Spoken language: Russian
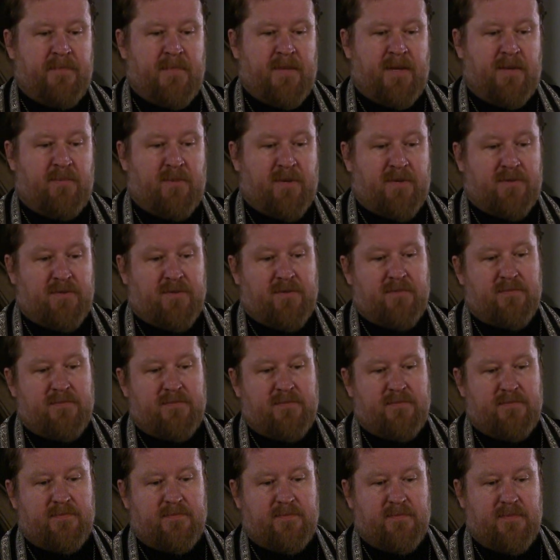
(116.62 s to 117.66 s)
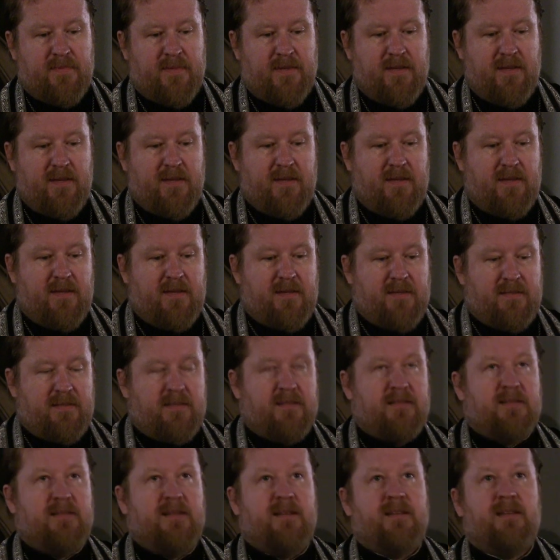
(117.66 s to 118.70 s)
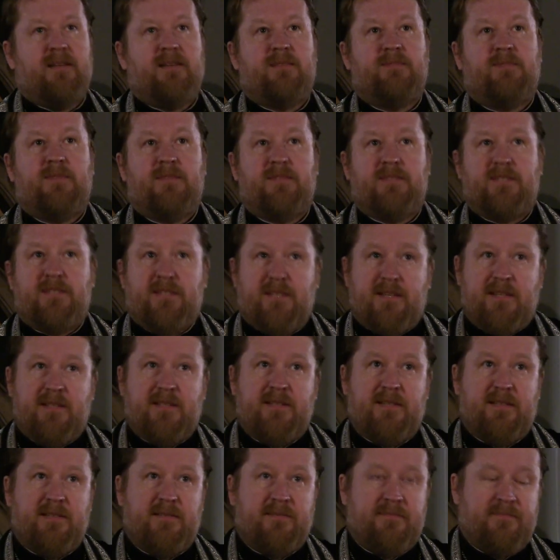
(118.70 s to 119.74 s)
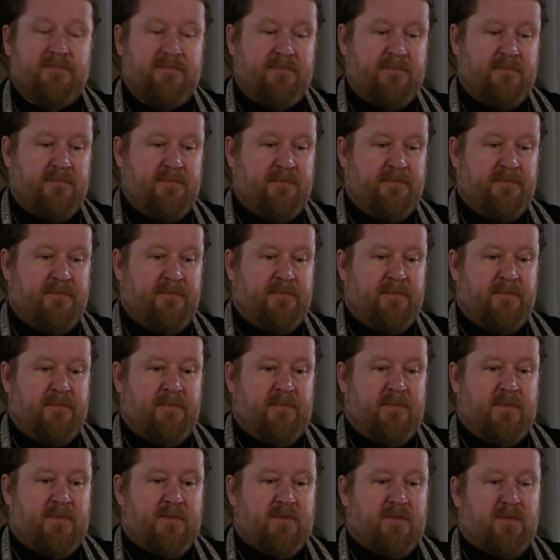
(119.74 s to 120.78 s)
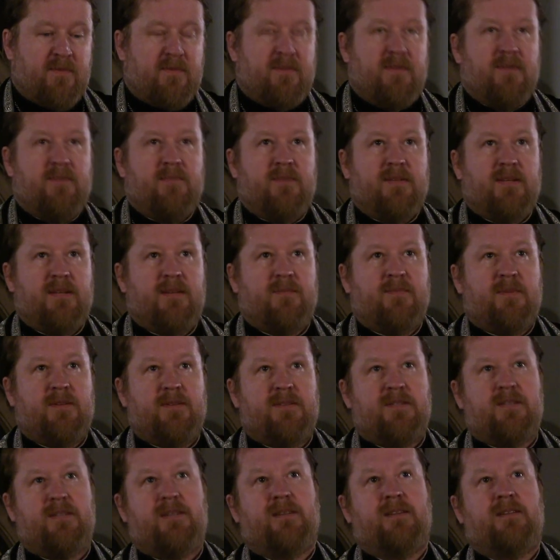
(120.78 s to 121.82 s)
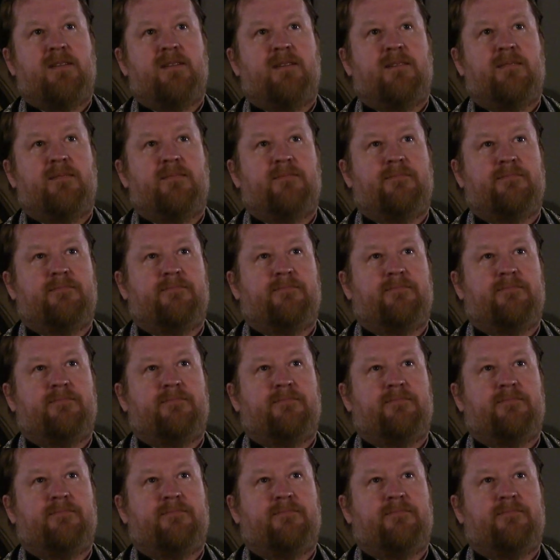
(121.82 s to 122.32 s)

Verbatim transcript: А потом Неделя молчания. Что для меня молчание?